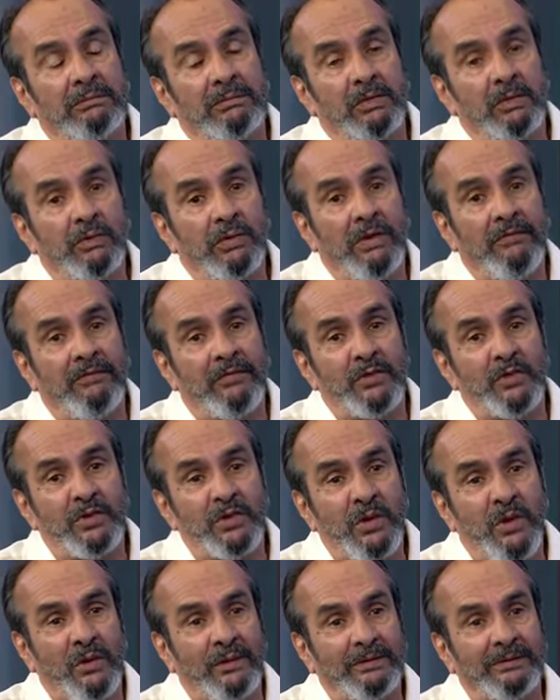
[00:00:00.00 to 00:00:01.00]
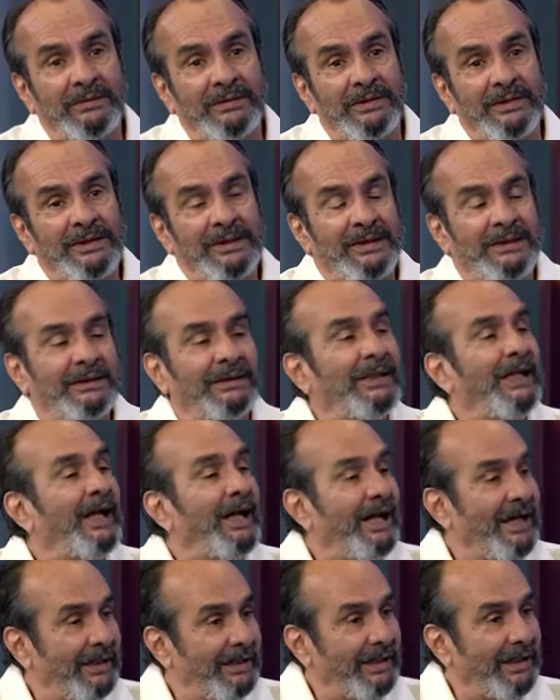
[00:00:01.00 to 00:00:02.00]
una función
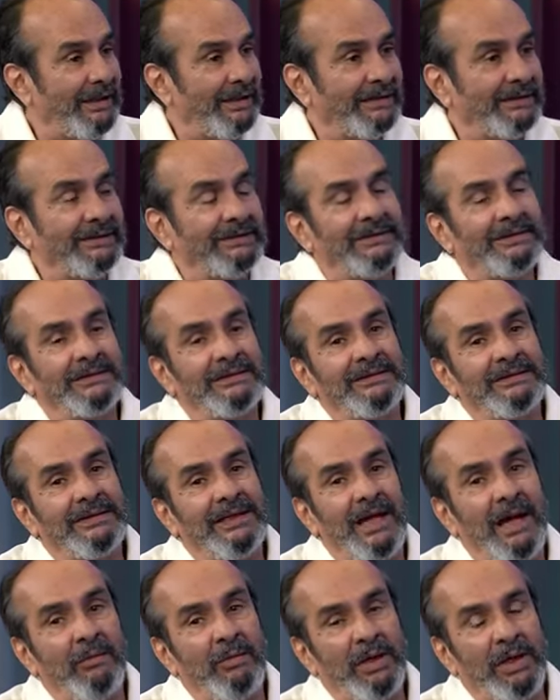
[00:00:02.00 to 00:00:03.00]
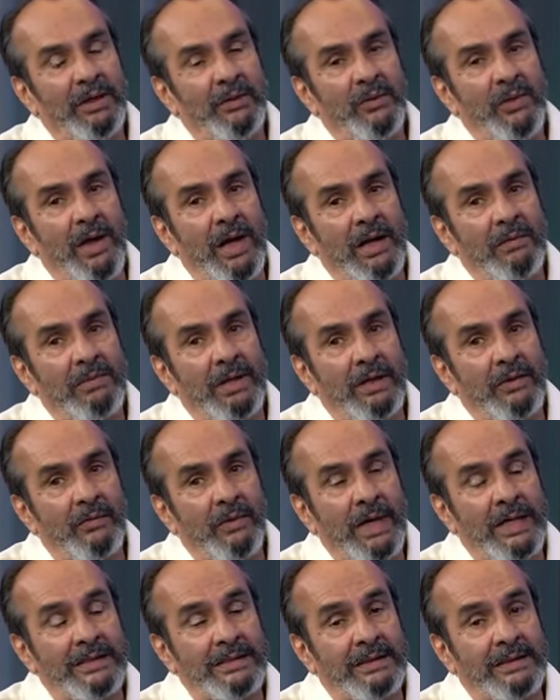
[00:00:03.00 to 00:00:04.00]
de la película de Álvaro
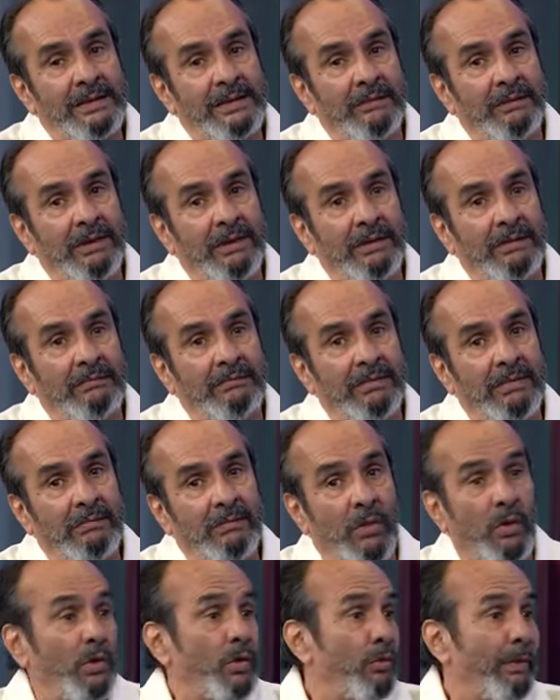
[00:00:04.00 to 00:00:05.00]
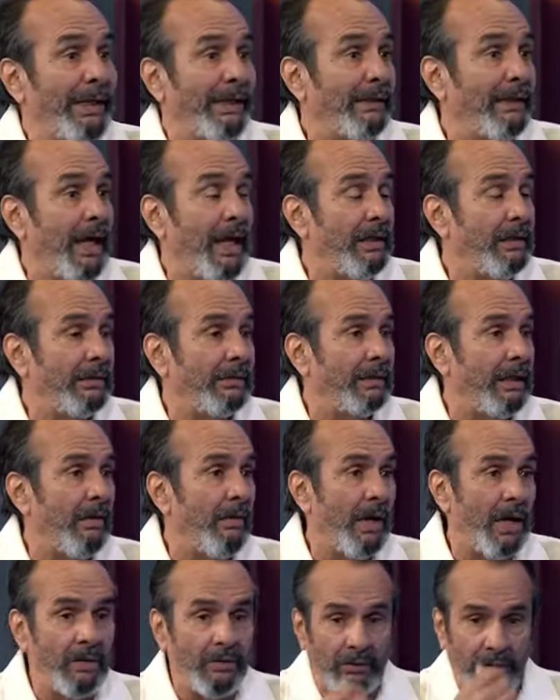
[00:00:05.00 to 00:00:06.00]
Cáceres, monumental el
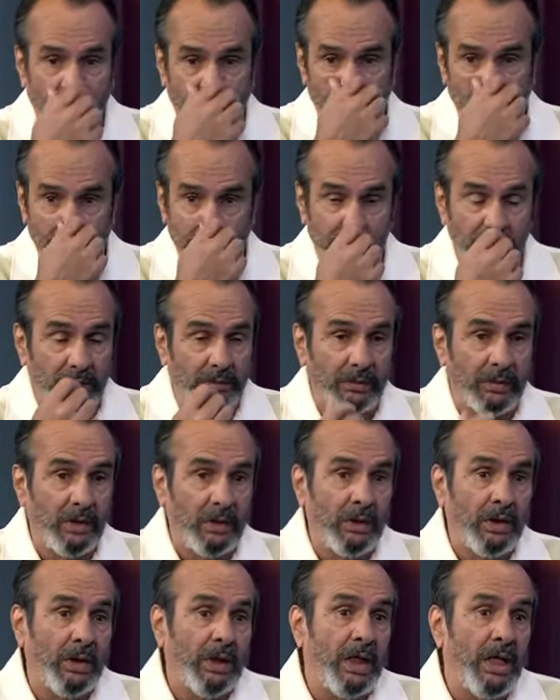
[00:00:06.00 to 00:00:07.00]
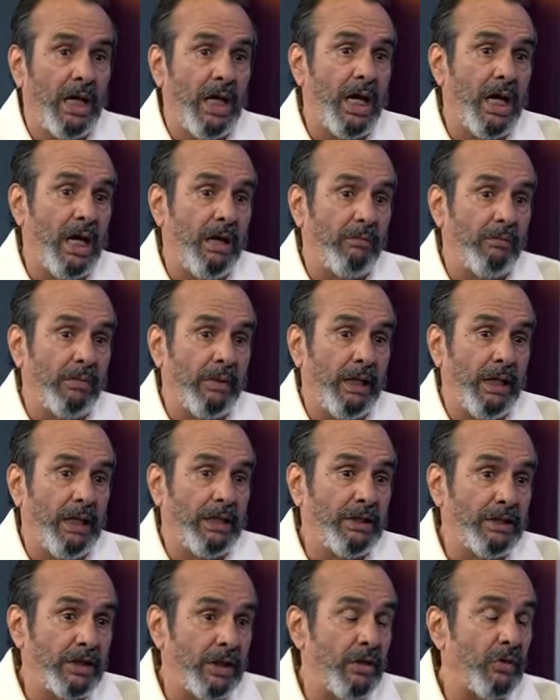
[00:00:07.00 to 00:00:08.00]
trabajo que hizo. Eh,
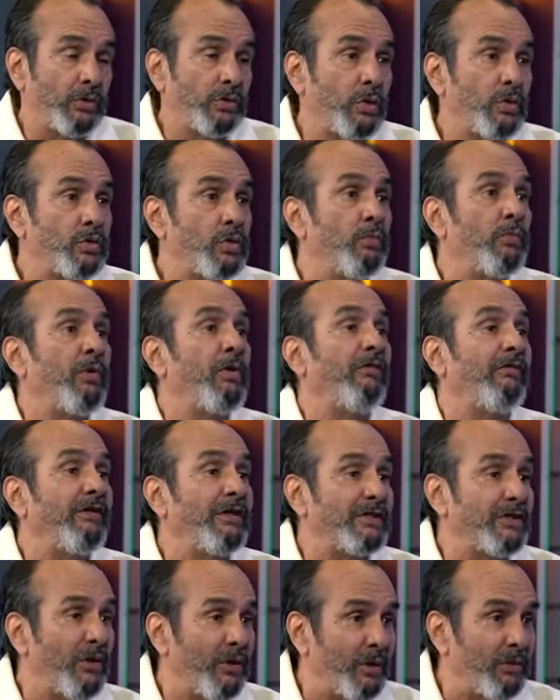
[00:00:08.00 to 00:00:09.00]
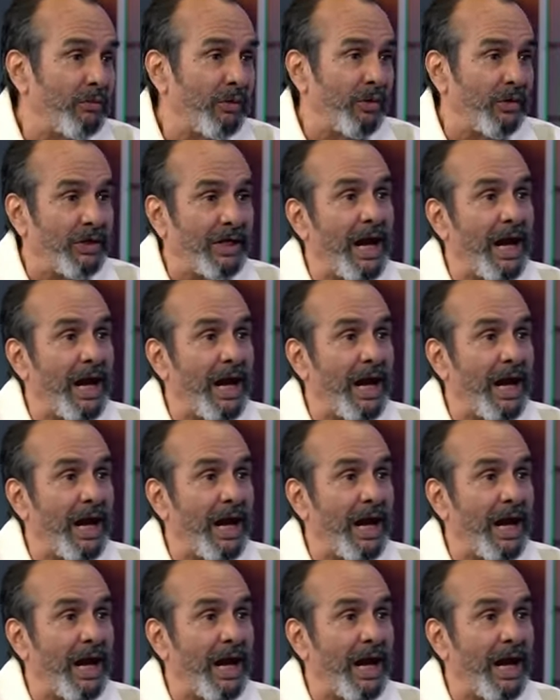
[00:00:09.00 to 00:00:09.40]
él dice que yo soy su profesor, pero